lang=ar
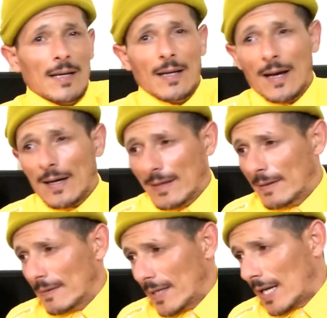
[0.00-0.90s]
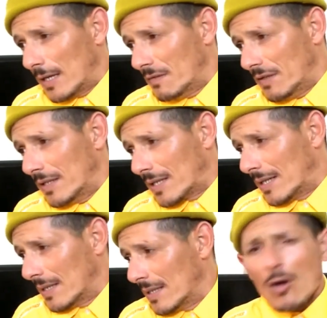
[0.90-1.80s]
لا الله يخلف
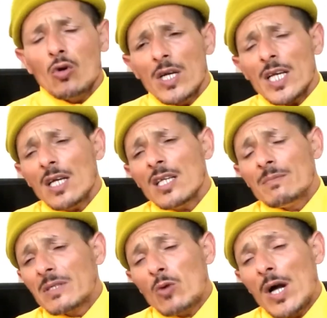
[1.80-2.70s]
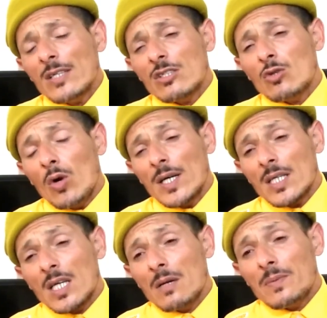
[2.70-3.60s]
عليك قول لي حليمه واحد السؤال
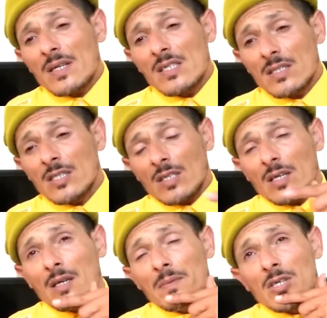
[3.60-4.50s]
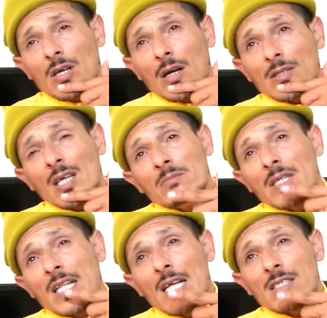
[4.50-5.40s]
راه كيبرزطني تقريبا اكثر
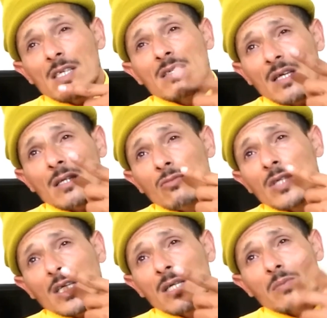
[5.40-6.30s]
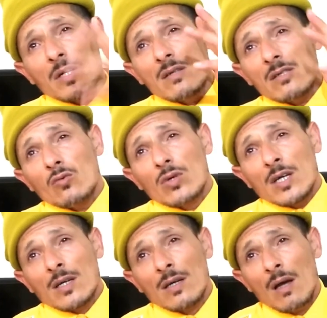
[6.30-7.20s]
من 30 سنه وانا كنبغي
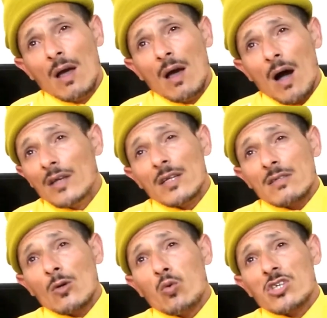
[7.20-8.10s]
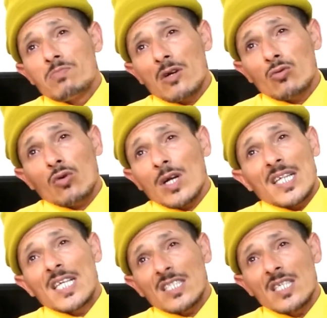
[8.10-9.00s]
نسولك انا تزوجت بك درك
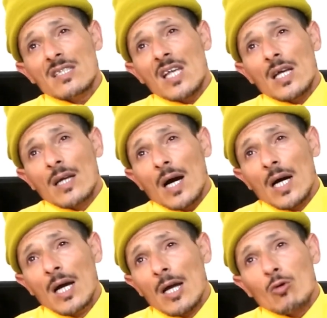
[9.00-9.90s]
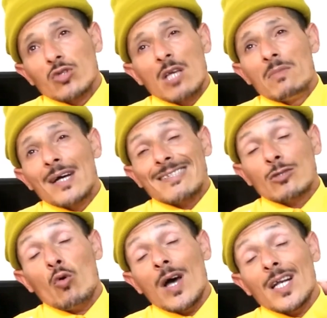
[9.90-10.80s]
30 سنه وديما هاد
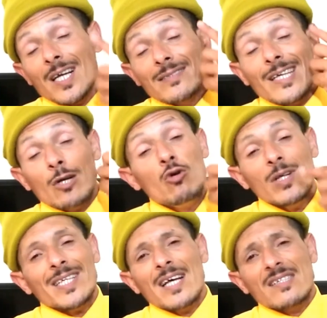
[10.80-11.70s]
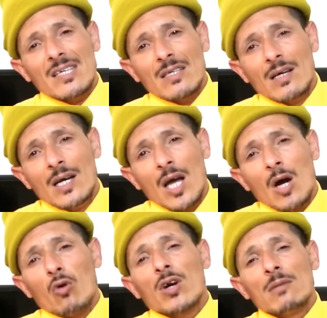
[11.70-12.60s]
السؤال كنطرحو على راسي
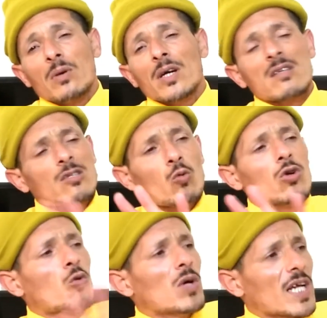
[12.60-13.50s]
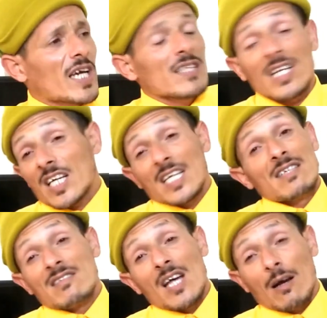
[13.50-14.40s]
وكنبغي نسولك ولكن راه
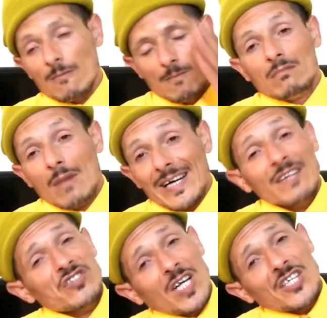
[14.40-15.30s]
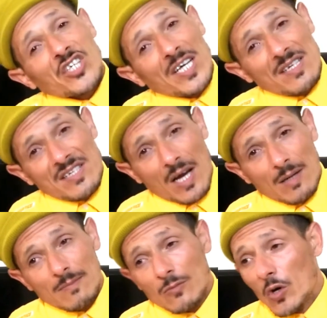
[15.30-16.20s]
كنسى ما عرفتش علاش كنسى
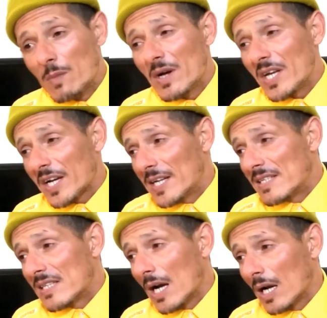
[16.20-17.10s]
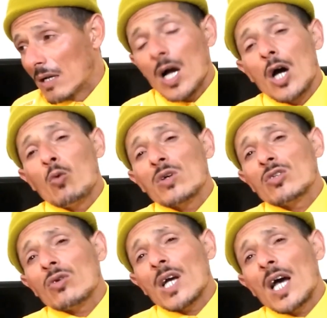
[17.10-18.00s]
المهم انا كنسى آه، هو
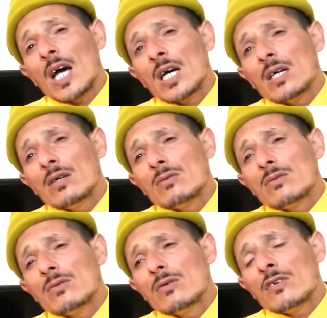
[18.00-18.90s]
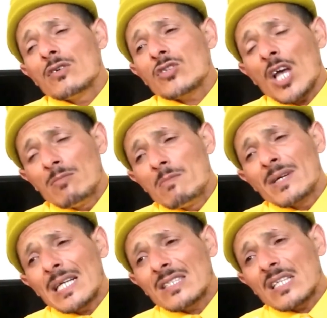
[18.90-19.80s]
درك آه، آه، شحال من
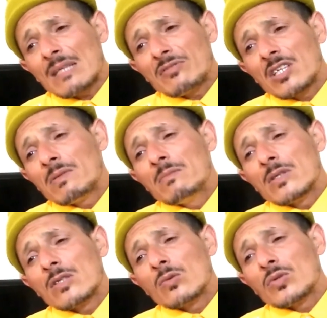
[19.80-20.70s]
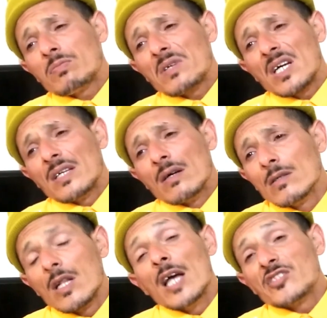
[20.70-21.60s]
مره تخطبتي قبل ما نتزوج بك انا
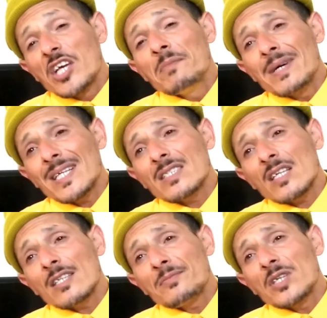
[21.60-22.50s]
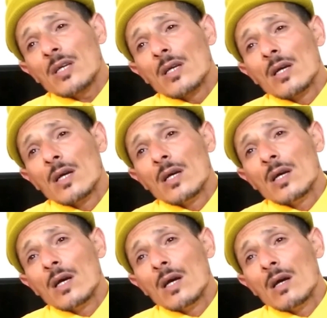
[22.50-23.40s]
30 مره تخطبتي
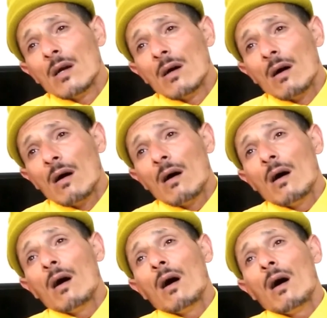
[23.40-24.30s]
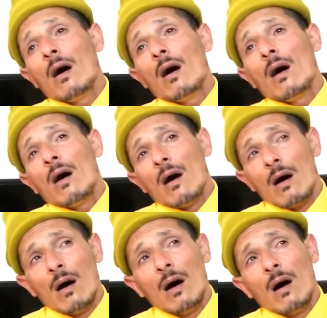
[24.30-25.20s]
اه
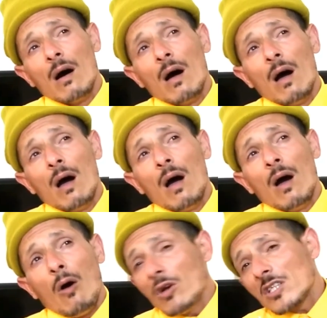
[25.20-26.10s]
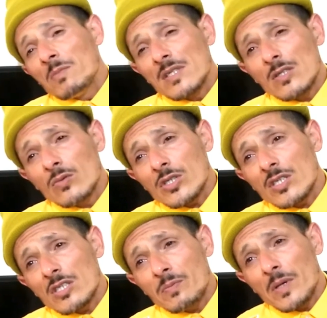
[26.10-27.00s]
علاش ما
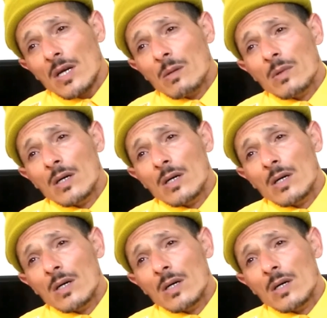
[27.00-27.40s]
تزوجتيش بيا